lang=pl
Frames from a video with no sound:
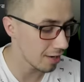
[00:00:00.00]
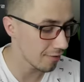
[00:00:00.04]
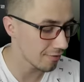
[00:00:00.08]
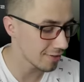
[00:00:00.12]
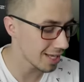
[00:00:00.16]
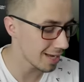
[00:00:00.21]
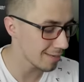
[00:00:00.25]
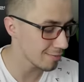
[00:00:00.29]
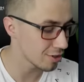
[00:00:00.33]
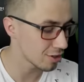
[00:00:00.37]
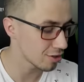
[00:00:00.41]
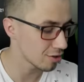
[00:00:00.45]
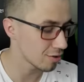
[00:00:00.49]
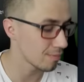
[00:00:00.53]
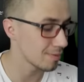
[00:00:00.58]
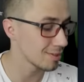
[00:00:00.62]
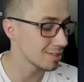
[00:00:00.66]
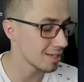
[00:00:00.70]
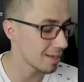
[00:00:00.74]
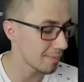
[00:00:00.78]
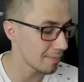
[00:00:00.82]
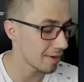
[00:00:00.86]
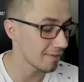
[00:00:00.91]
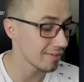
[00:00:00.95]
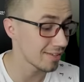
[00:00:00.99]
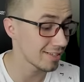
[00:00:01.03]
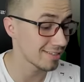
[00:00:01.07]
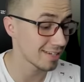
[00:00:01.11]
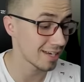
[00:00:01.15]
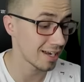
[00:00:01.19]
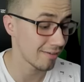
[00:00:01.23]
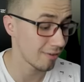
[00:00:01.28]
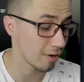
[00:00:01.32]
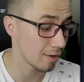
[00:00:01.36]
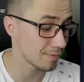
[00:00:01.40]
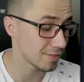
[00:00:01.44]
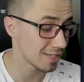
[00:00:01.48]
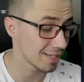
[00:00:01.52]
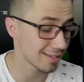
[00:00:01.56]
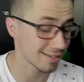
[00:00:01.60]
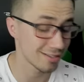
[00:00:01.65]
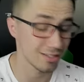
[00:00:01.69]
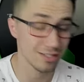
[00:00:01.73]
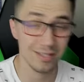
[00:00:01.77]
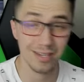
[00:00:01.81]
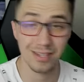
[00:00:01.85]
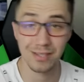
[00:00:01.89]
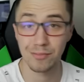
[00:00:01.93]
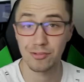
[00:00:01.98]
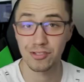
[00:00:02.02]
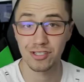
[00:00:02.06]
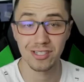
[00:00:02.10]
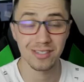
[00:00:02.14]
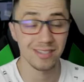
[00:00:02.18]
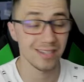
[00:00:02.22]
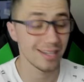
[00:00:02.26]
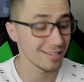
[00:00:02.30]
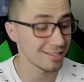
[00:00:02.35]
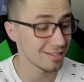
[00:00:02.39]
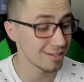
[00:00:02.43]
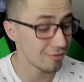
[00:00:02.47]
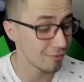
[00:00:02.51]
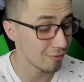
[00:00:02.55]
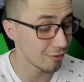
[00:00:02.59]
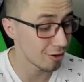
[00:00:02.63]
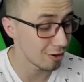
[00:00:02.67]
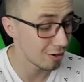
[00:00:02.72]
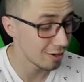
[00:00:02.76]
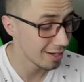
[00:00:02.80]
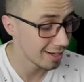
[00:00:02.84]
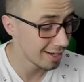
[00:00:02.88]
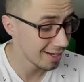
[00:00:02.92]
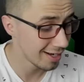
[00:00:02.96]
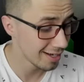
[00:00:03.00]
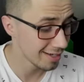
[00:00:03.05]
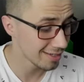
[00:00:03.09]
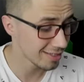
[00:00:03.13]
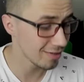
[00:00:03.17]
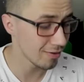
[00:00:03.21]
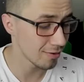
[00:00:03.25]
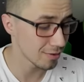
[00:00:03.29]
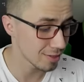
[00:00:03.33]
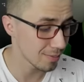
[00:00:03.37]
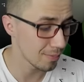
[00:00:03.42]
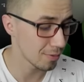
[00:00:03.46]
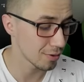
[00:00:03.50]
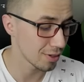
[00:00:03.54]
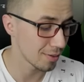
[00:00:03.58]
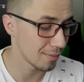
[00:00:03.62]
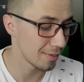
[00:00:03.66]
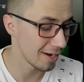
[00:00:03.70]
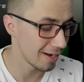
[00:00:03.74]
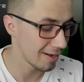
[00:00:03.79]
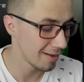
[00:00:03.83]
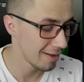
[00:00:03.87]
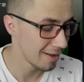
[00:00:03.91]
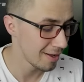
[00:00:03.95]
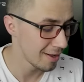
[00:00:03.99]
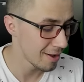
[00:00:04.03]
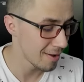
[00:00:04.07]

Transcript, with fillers: ale wydaje mi się, że to będzie naprawdę ciekawa opcja, także teraz możecie dać info, czy wam się podoba.